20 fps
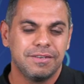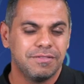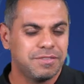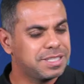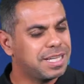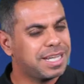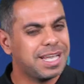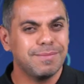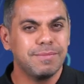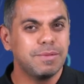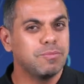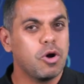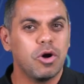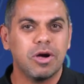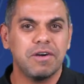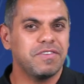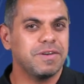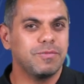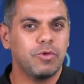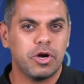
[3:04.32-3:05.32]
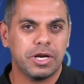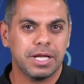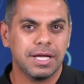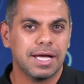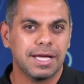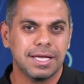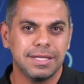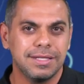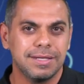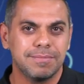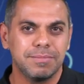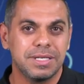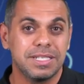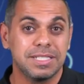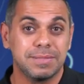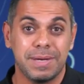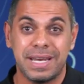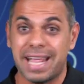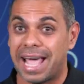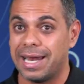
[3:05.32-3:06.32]
فده كان من المواقف المحرجه جدا
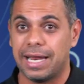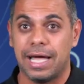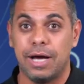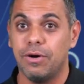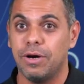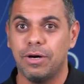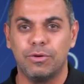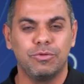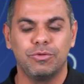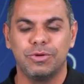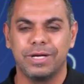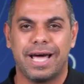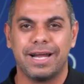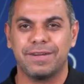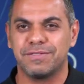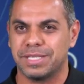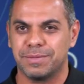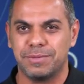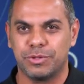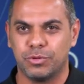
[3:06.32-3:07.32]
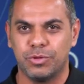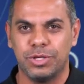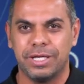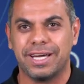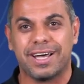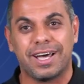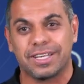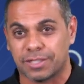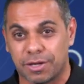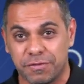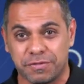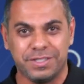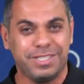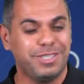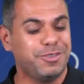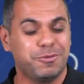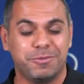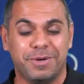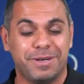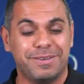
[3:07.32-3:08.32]
بالنسبه لي على الهوا وعارف زي ما تقول ايه
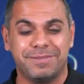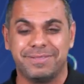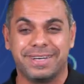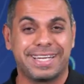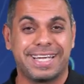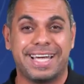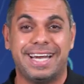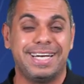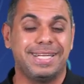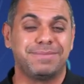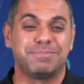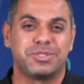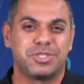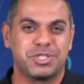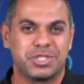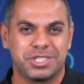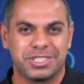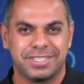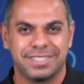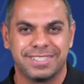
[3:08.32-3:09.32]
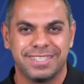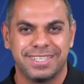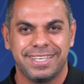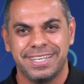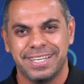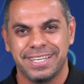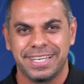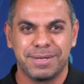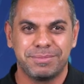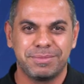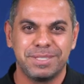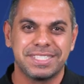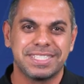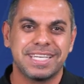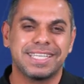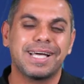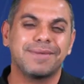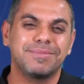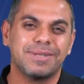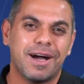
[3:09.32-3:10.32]
خطفني وما اتكلمتش كابتن
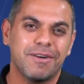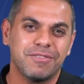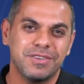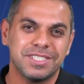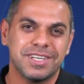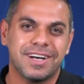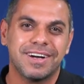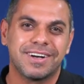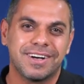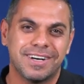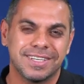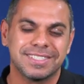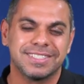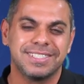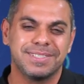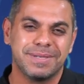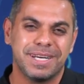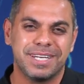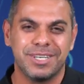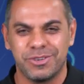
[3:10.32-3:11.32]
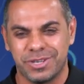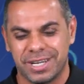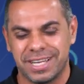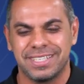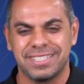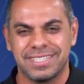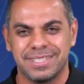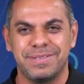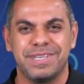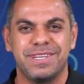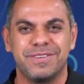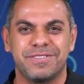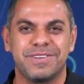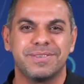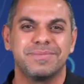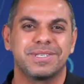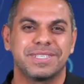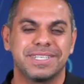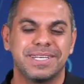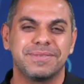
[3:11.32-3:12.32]
سيد عبد الحفيظ انقذني بقى ان هو كان زميلي في
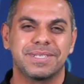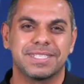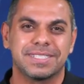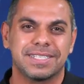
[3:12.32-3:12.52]
البرنامج